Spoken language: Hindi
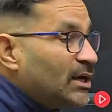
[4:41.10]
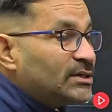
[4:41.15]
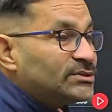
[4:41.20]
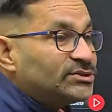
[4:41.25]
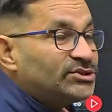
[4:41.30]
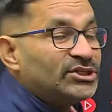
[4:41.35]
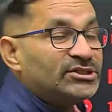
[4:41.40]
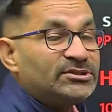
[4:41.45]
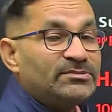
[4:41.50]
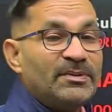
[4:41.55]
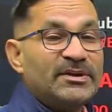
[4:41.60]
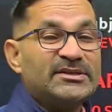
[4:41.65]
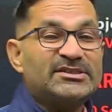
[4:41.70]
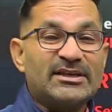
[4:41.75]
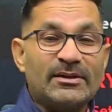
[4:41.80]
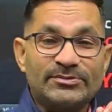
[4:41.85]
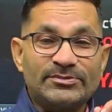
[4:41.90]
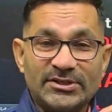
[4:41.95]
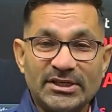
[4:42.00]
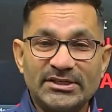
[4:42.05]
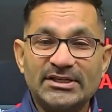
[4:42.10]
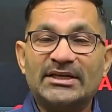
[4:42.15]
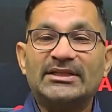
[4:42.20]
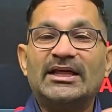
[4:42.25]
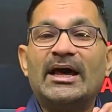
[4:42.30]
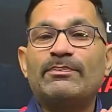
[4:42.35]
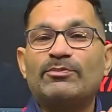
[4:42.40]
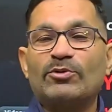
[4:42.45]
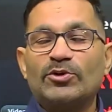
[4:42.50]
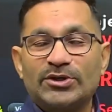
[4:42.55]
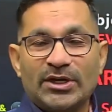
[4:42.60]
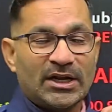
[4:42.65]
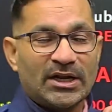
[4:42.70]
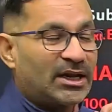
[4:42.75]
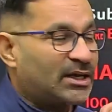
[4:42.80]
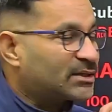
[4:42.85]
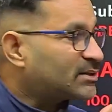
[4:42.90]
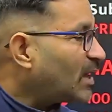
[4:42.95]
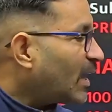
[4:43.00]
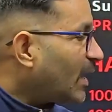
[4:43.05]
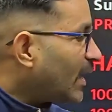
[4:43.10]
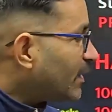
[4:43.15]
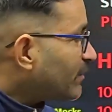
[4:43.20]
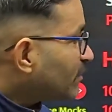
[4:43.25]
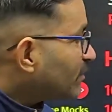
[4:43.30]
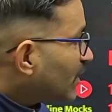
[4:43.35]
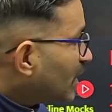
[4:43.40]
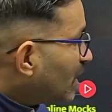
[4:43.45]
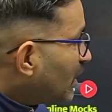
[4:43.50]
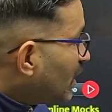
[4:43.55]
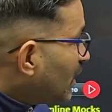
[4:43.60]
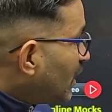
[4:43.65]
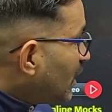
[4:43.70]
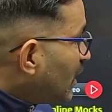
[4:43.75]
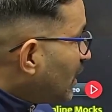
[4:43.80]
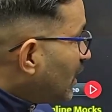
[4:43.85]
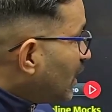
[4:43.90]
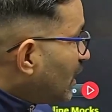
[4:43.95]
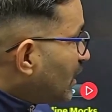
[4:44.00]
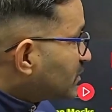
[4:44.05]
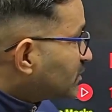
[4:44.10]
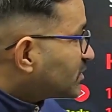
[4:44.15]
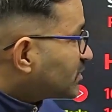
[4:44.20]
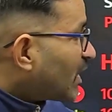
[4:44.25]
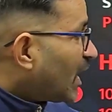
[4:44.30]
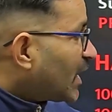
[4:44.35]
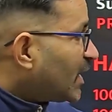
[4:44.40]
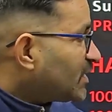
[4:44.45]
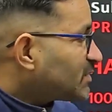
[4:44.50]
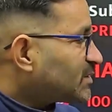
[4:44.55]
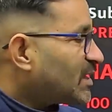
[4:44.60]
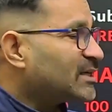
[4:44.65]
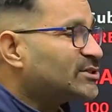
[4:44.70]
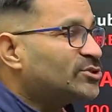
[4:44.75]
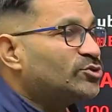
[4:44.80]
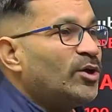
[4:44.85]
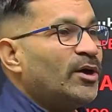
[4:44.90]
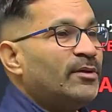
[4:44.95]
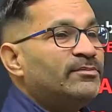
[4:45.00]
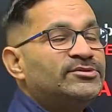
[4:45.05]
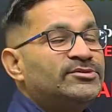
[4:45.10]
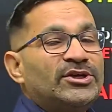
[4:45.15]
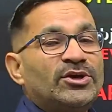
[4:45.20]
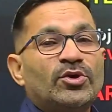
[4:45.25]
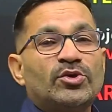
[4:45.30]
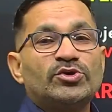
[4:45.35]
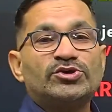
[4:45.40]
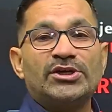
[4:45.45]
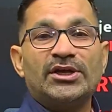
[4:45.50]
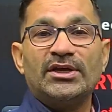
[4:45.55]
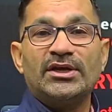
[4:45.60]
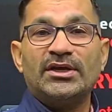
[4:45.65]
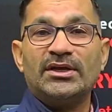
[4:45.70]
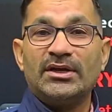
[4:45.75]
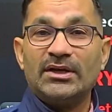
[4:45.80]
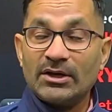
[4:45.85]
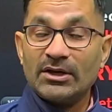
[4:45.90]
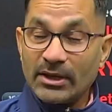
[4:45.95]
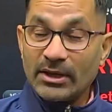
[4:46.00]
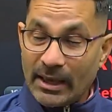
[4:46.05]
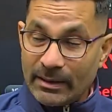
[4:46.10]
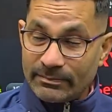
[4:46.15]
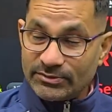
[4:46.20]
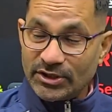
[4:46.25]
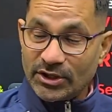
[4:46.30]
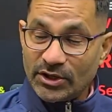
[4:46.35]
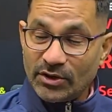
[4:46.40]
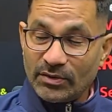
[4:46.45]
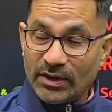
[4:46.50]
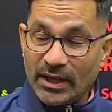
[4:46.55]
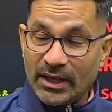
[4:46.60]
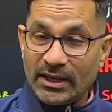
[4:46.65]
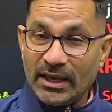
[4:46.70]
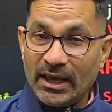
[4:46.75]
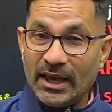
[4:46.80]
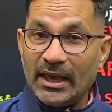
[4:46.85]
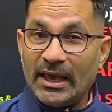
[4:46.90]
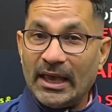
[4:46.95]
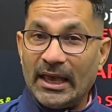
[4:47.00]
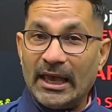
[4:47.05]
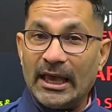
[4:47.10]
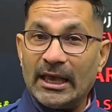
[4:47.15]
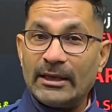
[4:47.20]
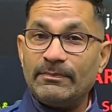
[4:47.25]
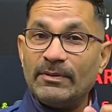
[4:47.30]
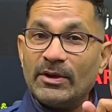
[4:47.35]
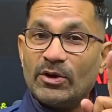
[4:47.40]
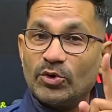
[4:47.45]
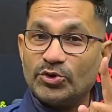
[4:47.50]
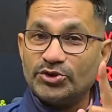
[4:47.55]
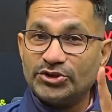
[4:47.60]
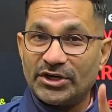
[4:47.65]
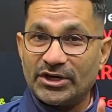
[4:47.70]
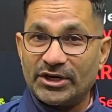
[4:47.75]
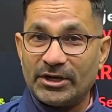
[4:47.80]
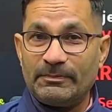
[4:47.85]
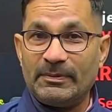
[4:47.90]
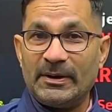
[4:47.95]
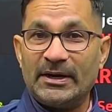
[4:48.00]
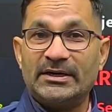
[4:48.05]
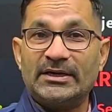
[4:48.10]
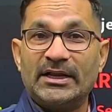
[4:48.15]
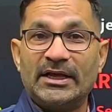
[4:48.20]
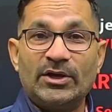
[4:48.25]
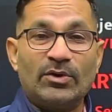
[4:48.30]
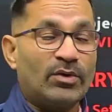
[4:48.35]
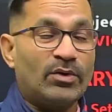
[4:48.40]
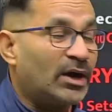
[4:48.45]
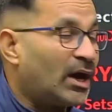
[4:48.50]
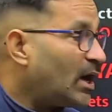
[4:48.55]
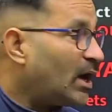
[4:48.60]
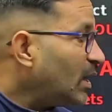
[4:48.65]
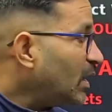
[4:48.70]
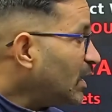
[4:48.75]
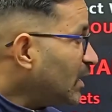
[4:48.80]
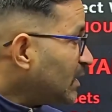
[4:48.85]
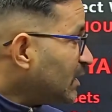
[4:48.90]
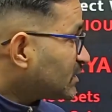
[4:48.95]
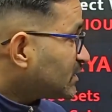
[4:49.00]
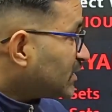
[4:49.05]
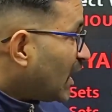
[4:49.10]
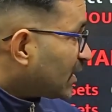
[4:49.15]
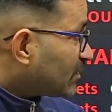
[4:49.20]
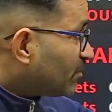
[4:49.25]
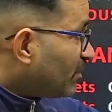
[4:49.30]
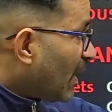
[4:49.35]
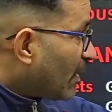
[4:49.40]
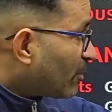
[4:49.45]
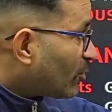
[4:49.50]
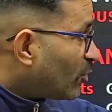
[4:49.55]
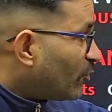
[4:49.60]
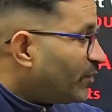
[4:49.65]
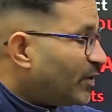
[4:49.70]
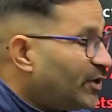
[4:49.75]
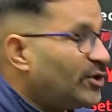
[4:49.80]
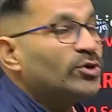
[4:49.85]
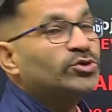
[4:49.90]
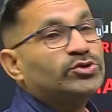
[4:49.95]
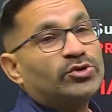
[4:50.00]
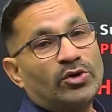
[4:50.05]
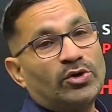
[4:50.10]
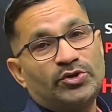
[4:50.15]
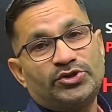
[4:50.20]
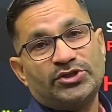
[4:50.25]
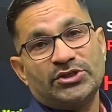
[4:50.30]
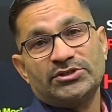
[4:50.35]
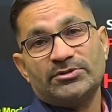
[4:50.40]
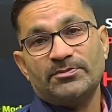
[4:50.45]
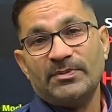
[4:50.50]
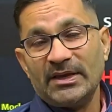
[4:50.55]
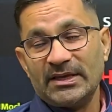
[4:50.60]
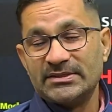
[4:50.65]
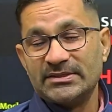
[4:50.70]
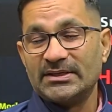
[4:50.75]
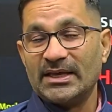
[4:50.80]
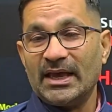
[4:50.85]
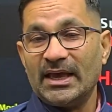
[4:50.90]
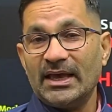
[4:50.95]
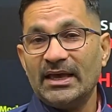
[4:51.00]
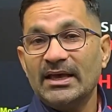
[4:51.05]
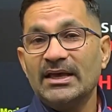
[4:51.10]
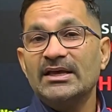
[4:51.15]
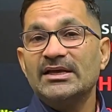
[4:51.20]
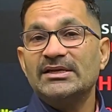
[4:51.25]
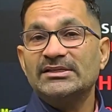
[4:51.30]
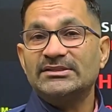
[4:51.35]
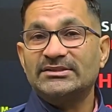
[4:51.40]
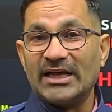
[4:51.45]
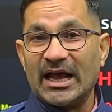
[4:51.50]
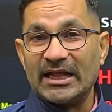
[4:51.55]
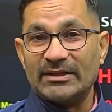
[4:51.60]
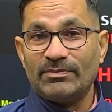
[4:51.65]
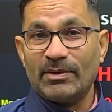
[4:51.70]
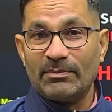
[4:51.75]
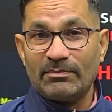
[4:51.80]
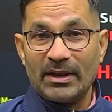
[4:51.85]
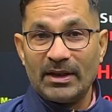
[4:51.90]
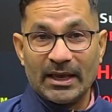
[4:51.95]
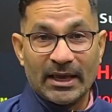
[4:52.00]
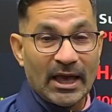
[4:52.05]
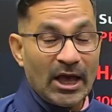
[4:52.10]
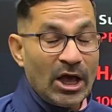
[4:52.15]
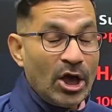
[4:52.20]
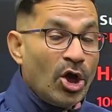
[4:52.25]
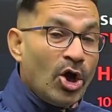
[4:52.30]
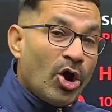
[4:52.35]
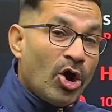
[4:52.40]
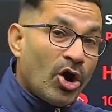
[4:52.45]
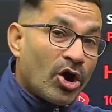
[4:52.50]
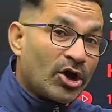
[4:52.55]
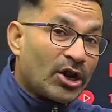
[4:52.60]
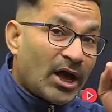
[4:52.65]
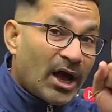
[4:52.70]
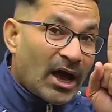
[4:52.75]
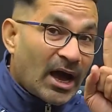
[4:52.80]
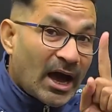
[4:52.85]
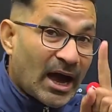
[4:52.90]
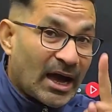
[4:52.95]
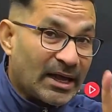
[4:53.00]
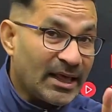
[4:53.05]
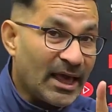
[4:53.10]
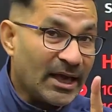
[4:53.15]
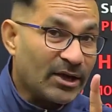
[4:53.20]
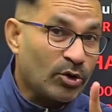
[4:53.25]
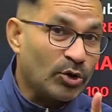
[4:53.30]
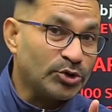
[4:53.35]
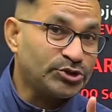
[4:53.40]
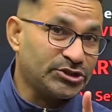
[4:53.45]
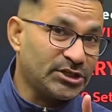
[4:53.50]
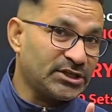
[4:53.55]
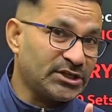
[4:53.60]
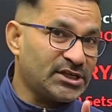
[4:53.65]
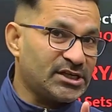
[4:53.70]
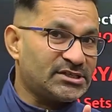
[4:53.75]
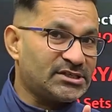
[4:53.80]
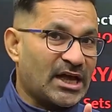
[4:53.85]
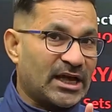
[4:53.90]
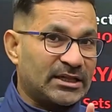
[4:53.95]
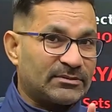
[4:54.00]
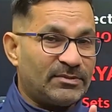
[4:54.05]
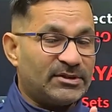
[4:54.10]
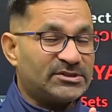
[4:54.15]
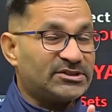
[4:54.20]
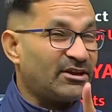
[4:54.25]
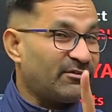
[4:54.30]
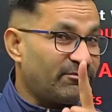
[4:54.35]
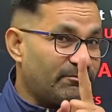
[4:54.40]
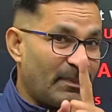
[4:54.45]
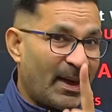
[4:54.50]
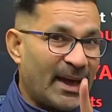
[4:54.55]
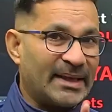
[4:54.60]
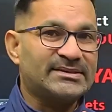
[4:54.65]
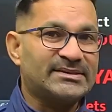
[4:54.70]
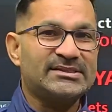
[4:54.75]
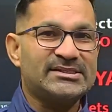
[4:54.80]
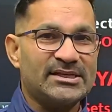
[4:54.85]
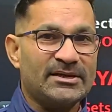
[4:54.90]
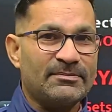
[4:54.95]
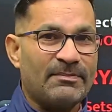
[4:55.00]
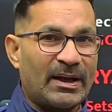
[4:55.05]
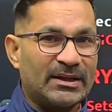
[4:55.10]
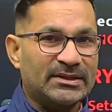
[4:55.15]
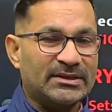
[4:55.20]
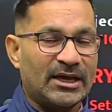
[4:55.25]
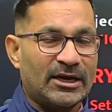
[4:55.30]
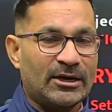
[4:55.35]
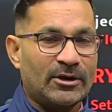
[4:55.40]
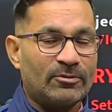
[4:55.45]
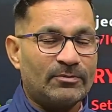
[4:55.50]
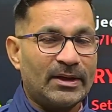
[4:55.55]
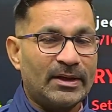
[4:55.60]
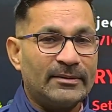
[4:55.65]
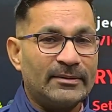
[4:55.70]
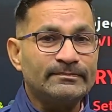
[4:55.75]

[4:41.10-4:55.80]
जिसमें सबसे ज्यादा आपको डर लगता है साढ़े सात सौ एमसीक्यू एमसीक्यू रहेंगे एक भी क्वेश्चन रिपीट नहीं होगा साथ में आपको वीडियो सॉल्यूशंस भी इसके साथ में मिलेंगे और हर एक क्वेश्चन के साथ में सिर्फ मैथ से बात कर रहा हूं मैं